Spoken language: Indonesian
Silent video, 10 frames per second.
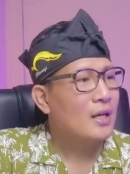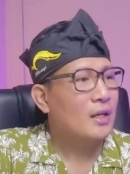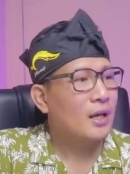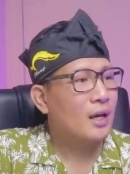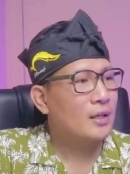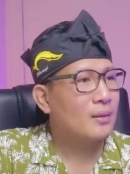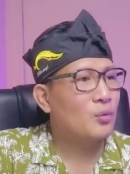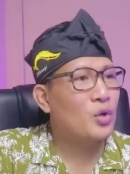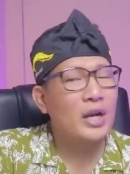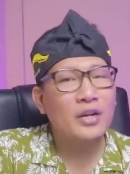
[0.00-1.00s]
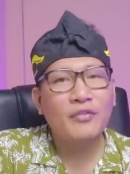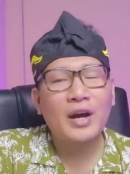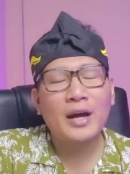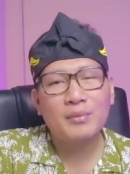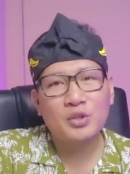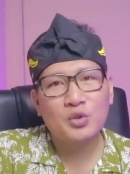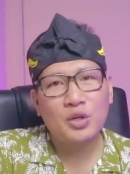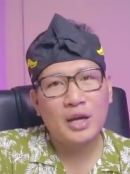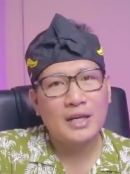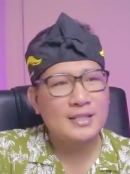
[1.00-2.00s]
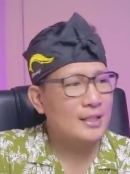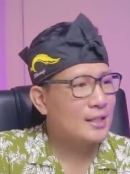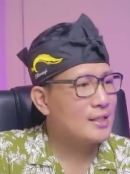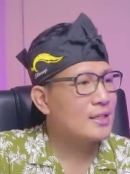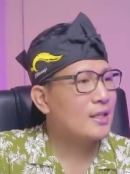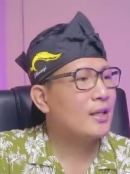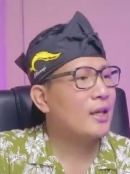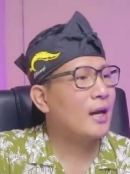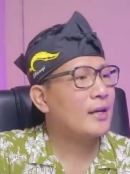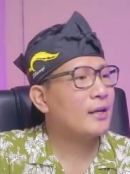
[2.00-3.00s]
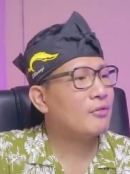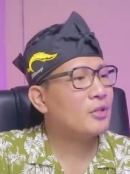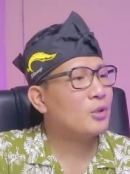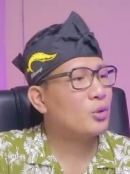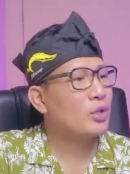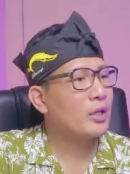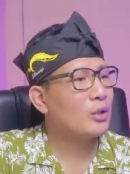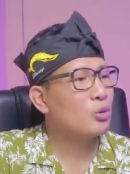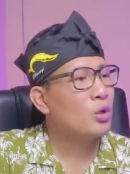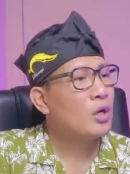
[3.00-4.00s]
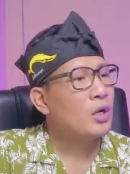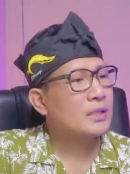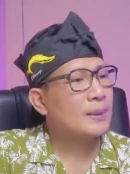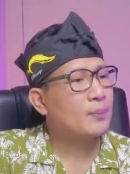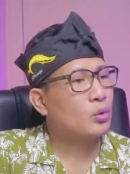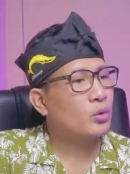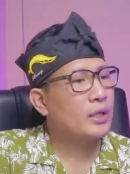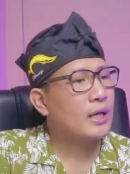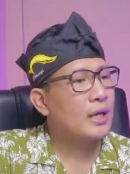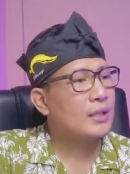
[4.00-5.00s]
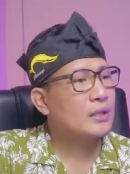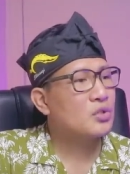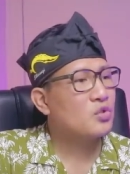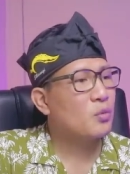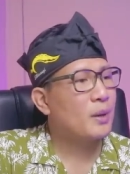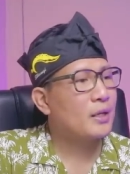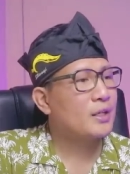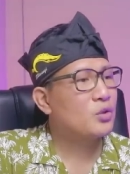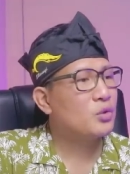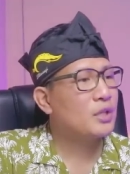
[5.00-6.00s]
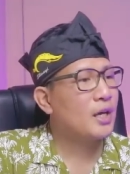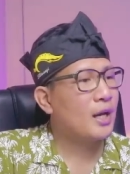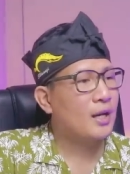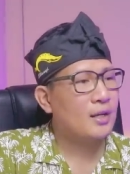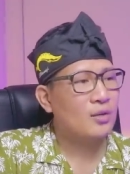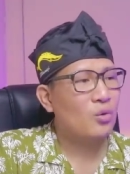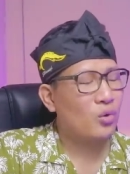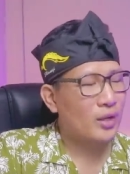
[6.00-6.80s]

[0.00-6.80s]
dan mudah difahami juga. Jadi di sini ada videonya yaitu 10 negara tersopan di dunia. Oke,